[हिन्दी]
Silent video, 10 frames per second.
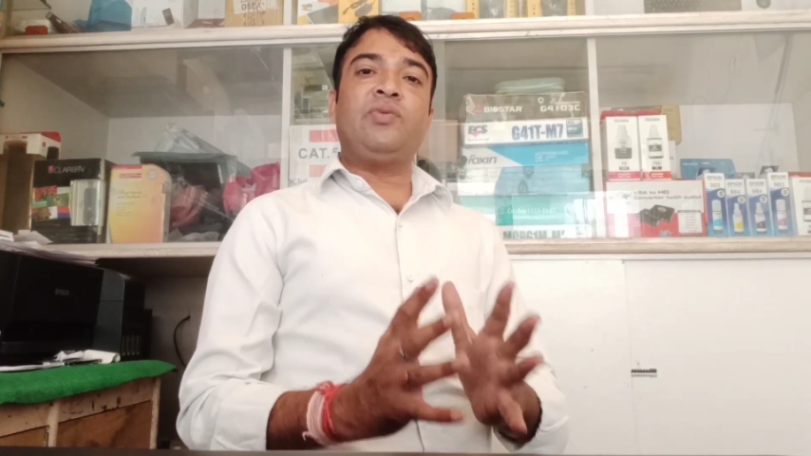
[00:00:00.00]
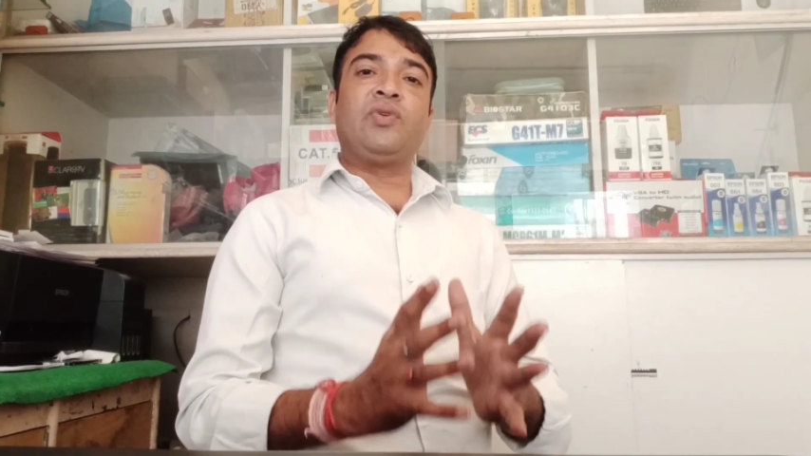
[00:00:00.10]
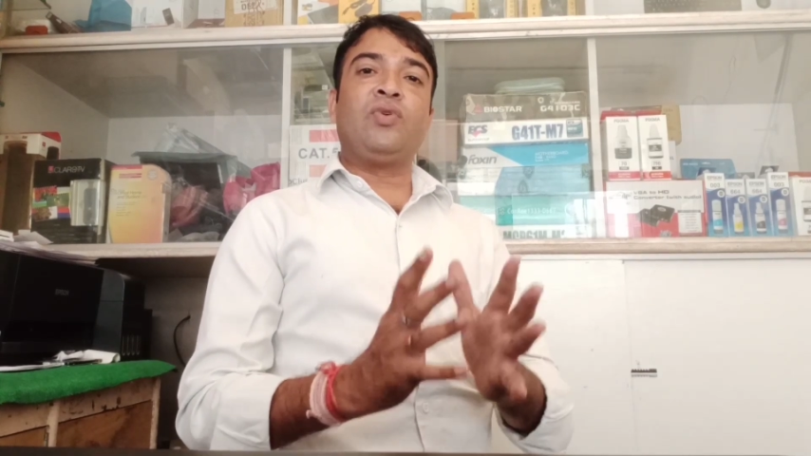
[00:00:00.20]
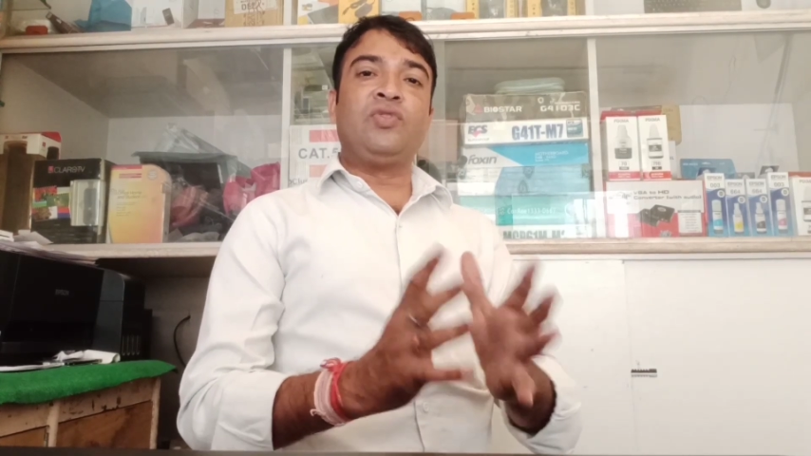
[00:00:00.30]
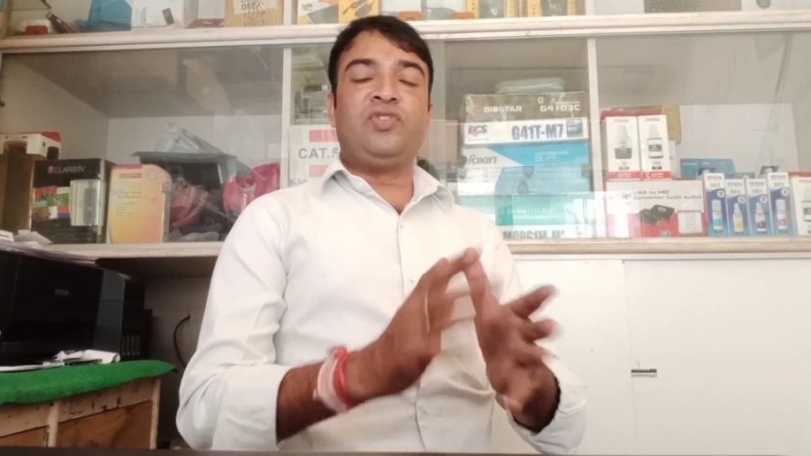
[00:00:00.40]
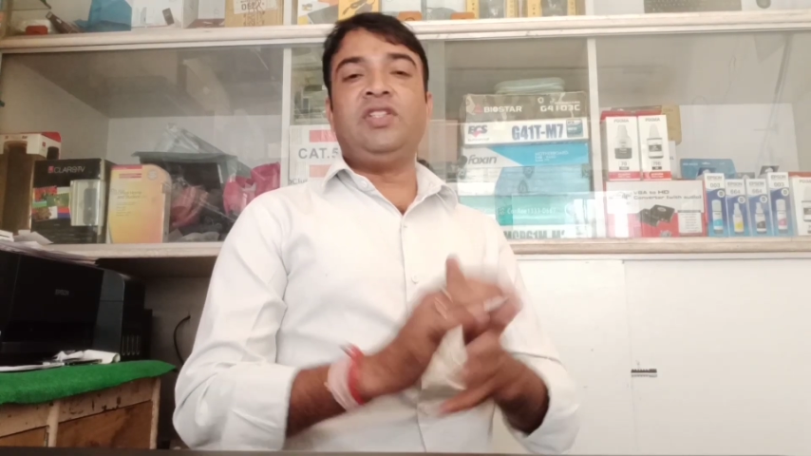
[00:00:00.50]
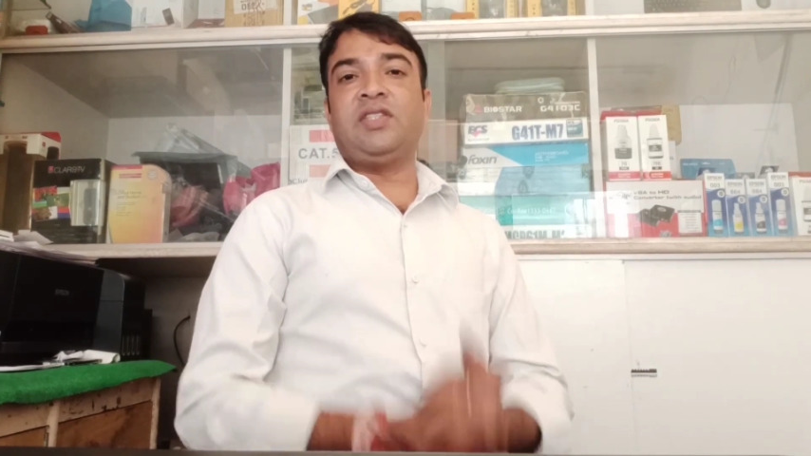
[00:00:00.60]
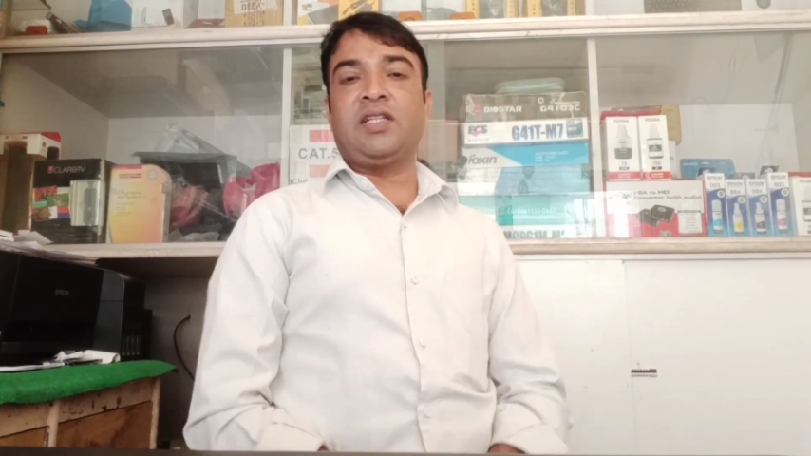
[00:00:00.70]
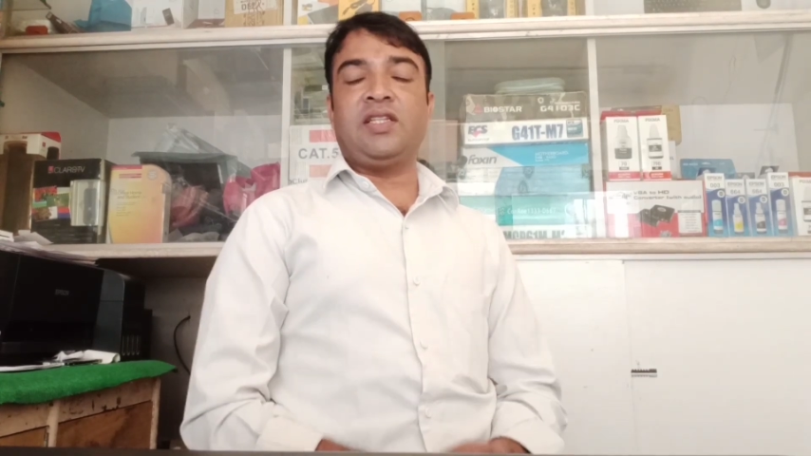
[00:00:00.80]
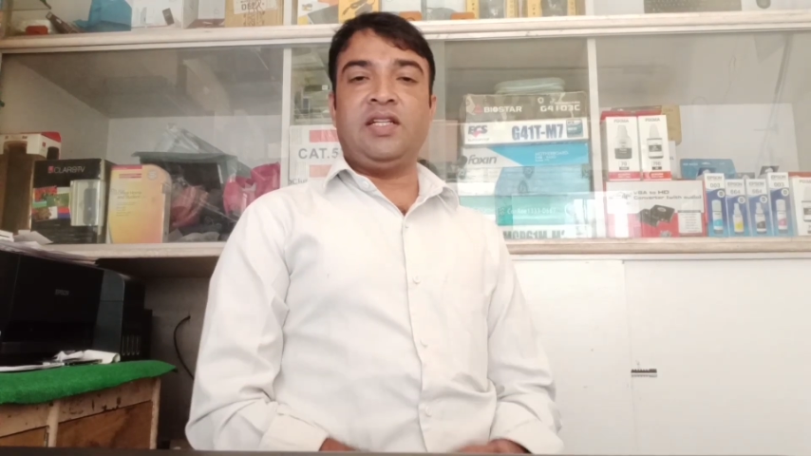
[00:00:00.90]
जीवन को जी
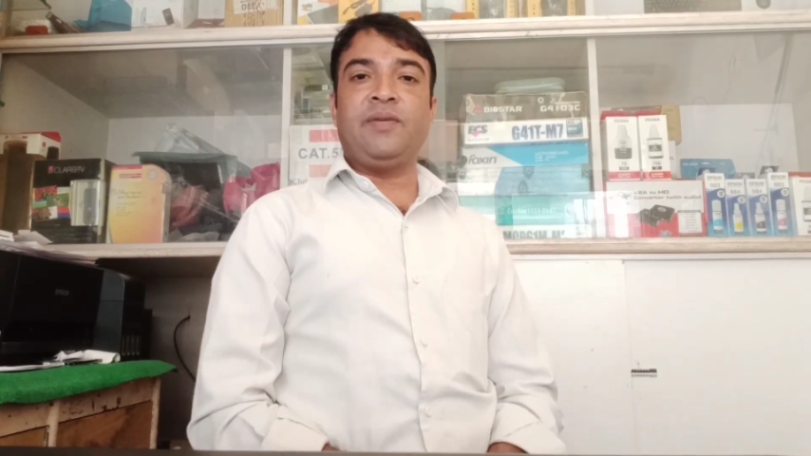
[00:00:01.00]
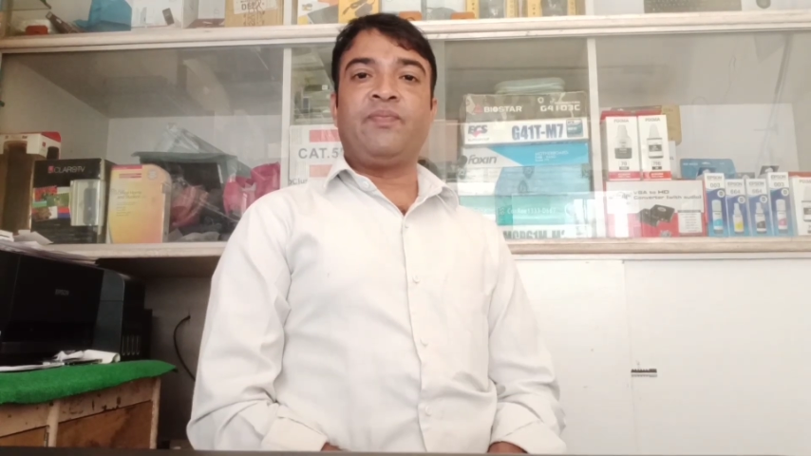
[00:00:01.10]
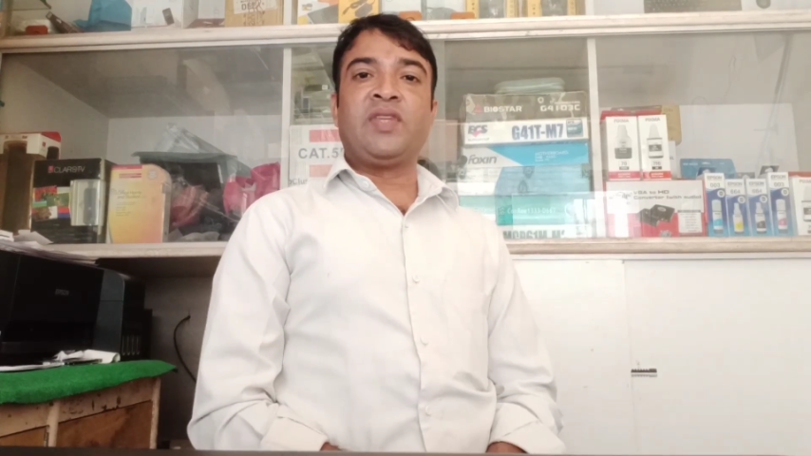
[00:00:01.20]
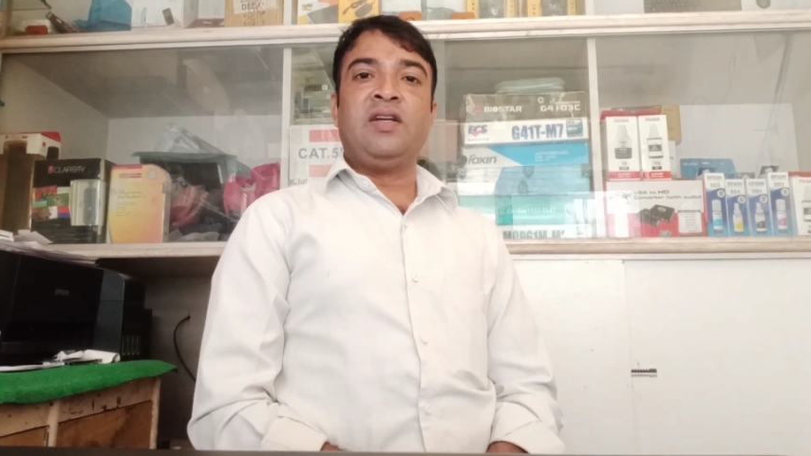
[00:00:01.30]
सकते हैं